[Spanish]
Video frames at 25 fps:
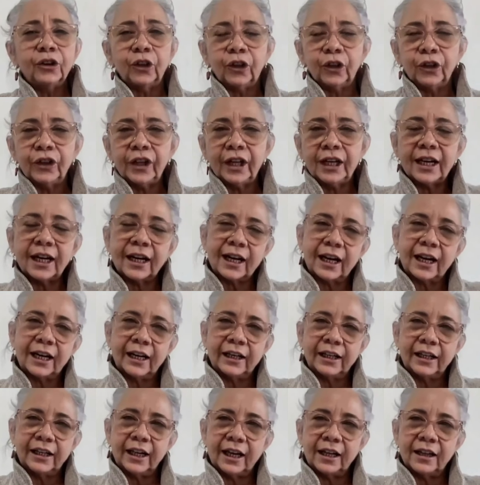toda la
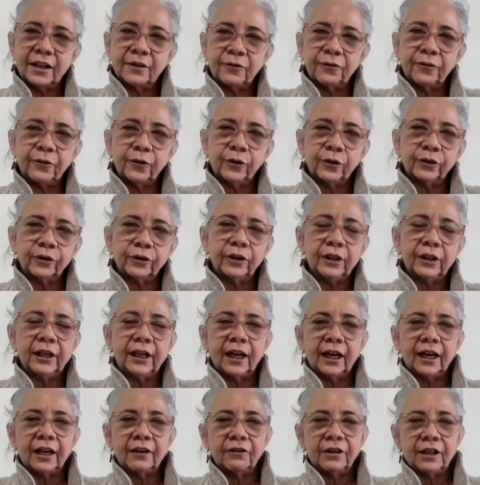galería de fotos
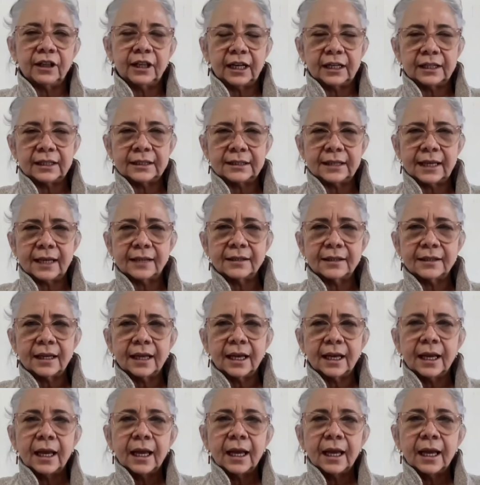y las evidencias,